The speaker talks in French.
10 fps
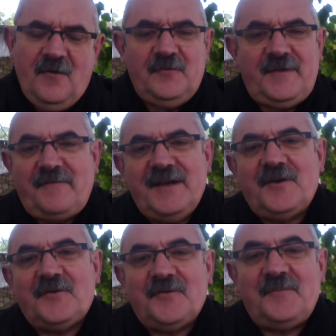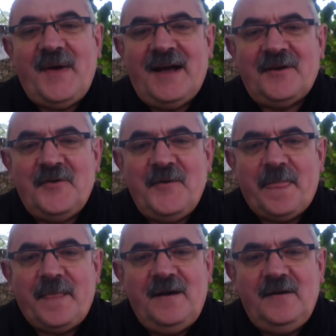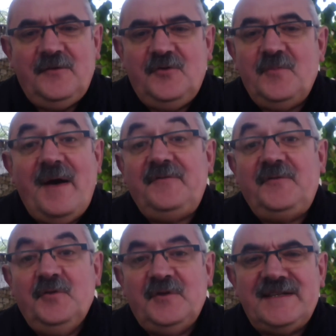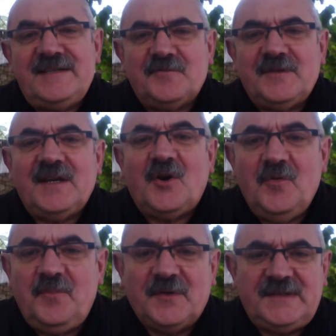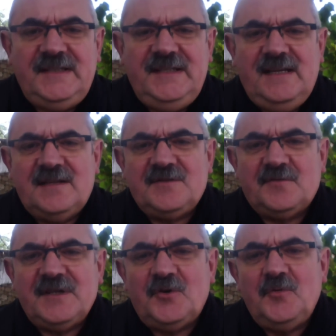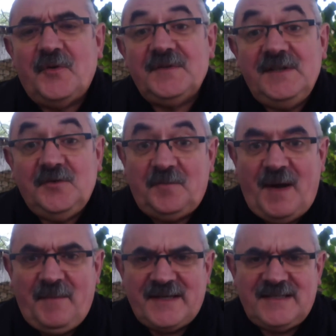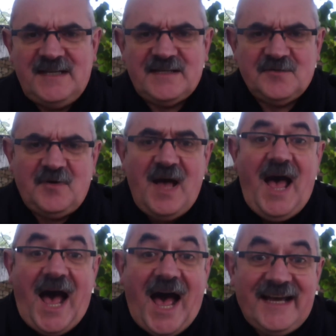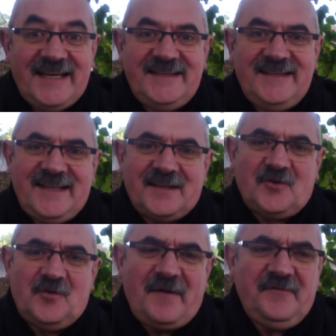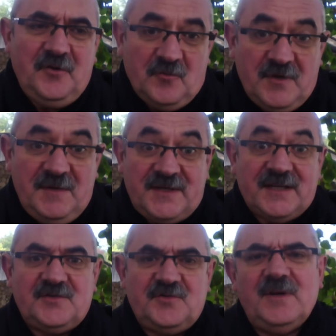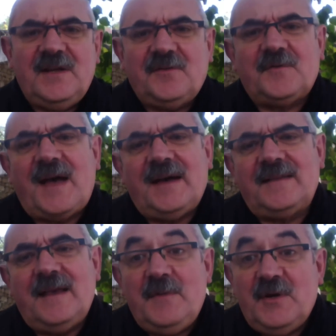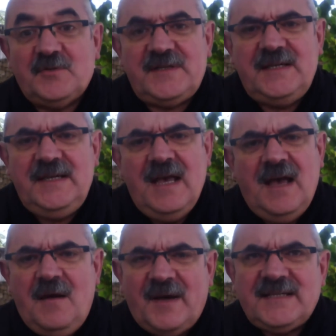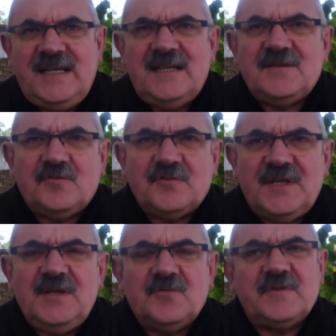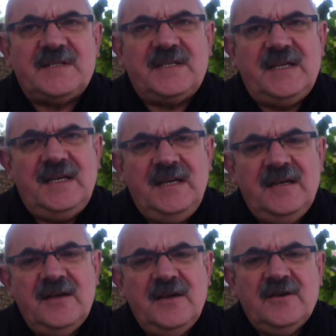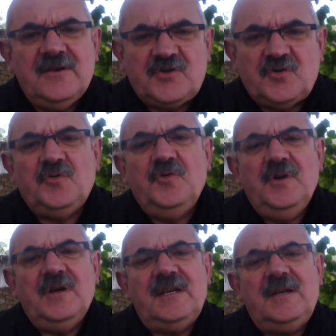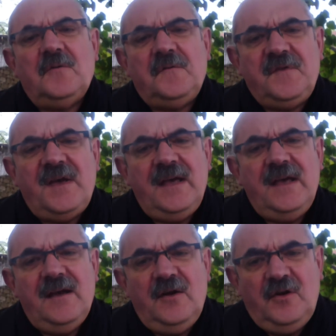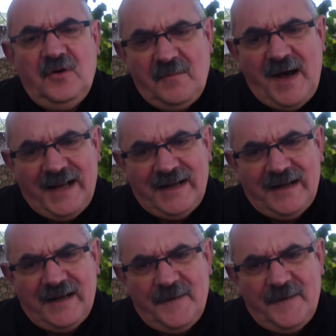Vous savez, quand on parle de mafieux qui sont des repentis. Ils sont des repentis non pas parce qu'ils ont arrêté d'être mafieux, oui bien sûr ils ont arrêté, mais aussi parce qu'ils ont dénoncé ceux qui ont fait le mal.